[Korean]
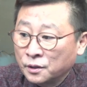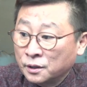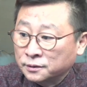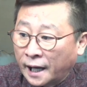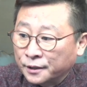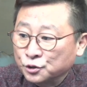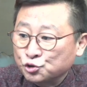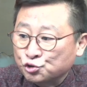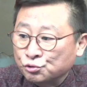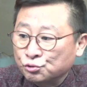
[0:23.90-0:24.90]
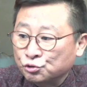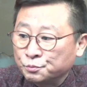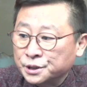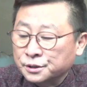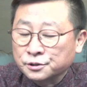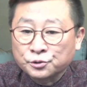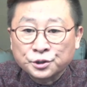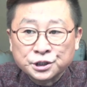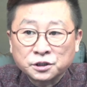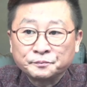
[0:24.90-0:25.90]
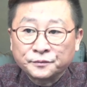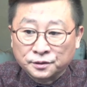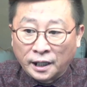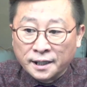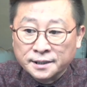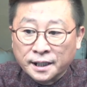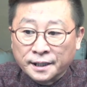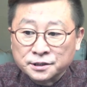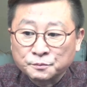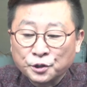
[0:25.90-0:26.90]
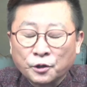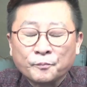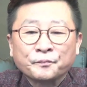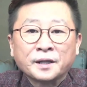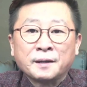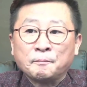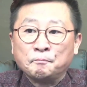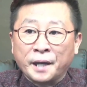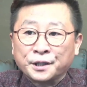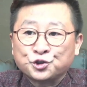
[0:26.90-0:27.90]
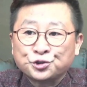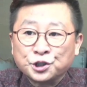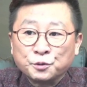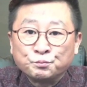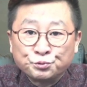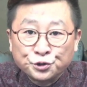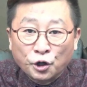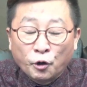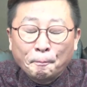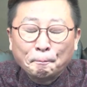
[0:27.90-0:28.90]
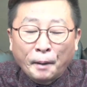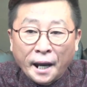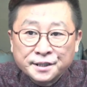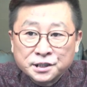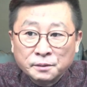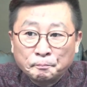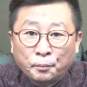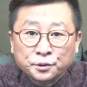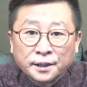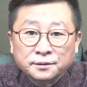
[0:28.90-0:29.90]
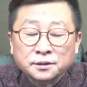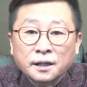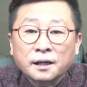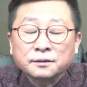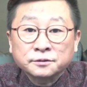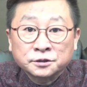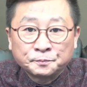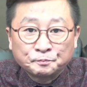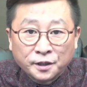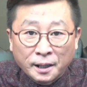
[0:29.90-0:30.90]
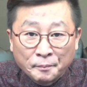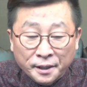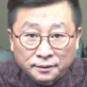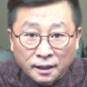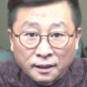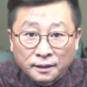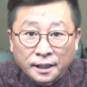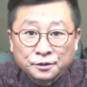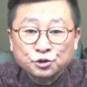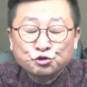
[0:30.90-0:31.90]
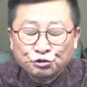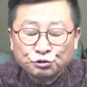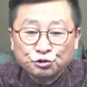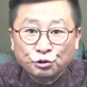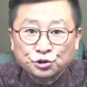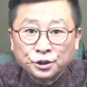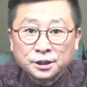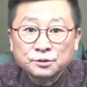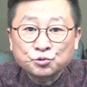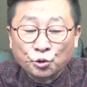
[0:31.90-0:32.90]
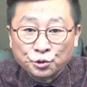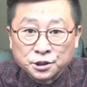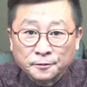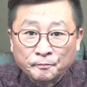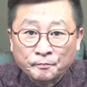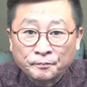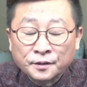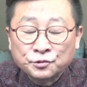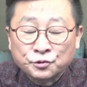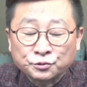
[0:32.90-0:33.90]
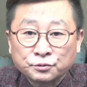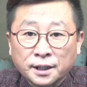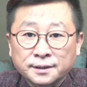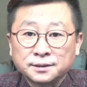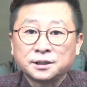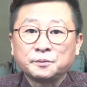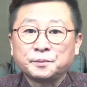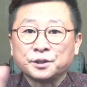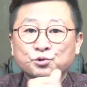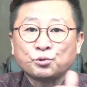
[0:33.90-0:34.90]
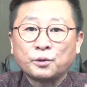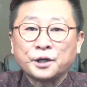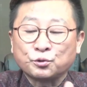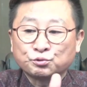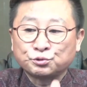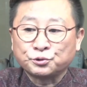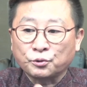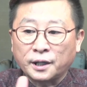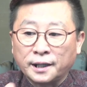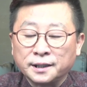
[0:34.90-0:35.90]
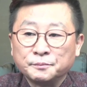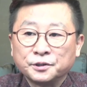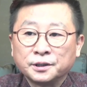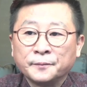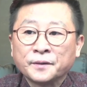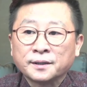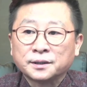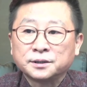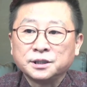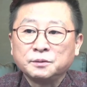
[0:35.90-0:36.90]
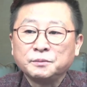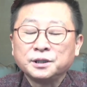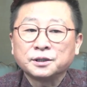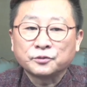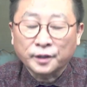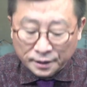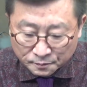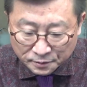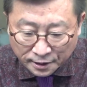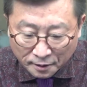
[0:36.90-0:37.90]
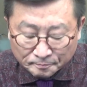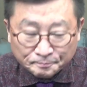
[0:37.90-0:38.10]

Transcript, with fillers: 다른 중국 음식들도 지금 난리가 났으며 매출이 무려 80%나 급감했다라는 충격적인 소식. 정성산 TV 좋아요, 구독, 알림은 큰 힘이 되겠습니다.